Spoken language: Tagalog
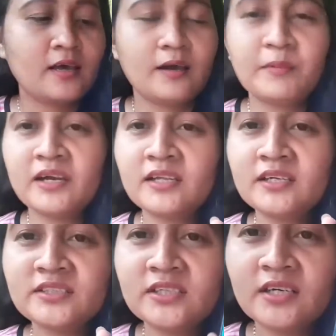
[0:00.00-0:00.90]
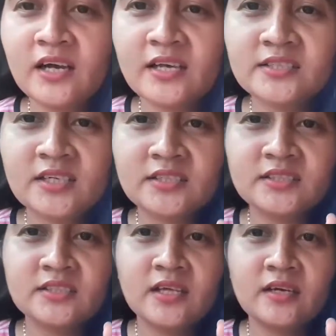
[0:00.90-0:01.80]
ang ah, maganda siya guys
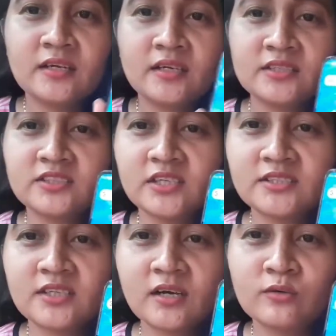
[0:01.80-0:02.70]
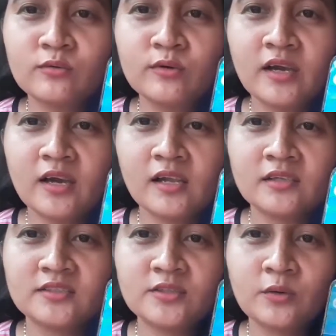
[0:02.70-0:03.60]
kasi direct siya sa
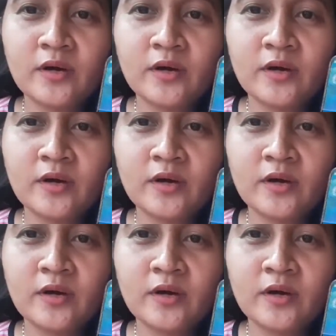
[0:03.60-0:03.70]
Google. So